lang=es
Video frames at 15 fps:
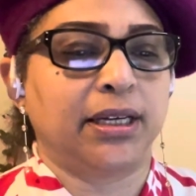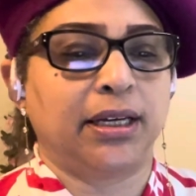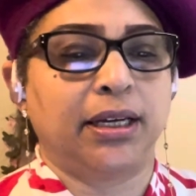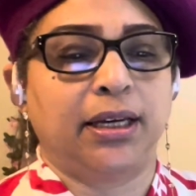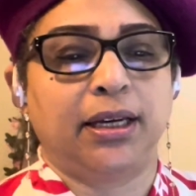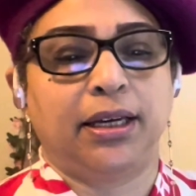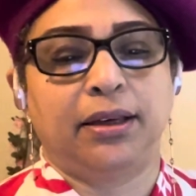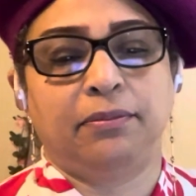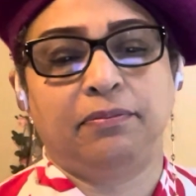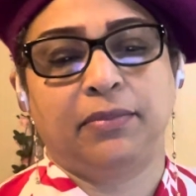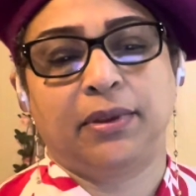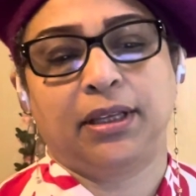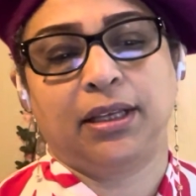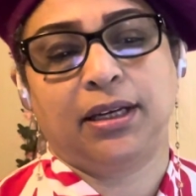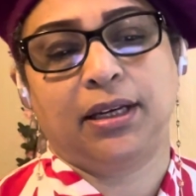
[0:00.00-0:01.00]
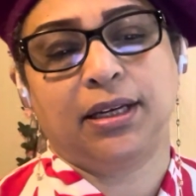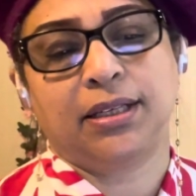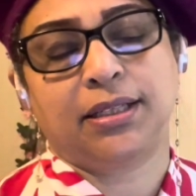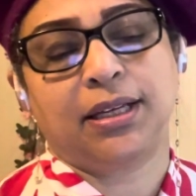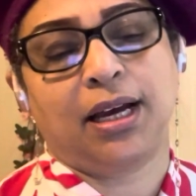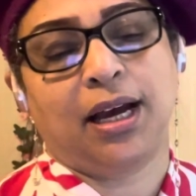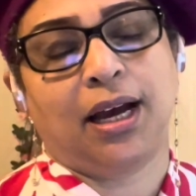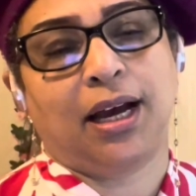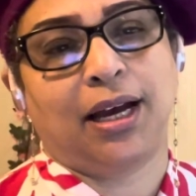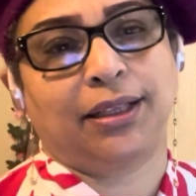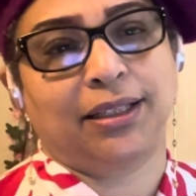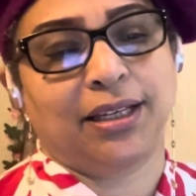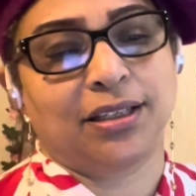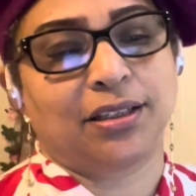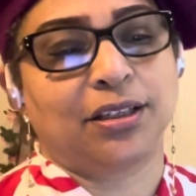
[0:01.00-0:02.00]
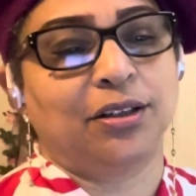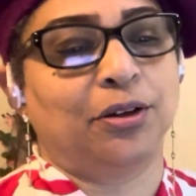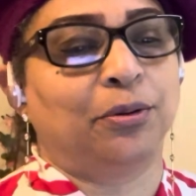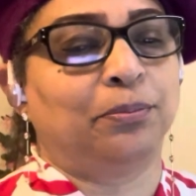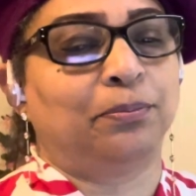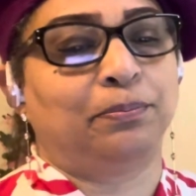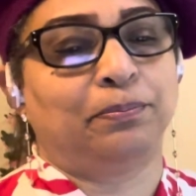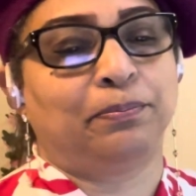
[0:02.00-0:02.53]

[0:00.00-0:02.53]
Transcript: eh, esa atención.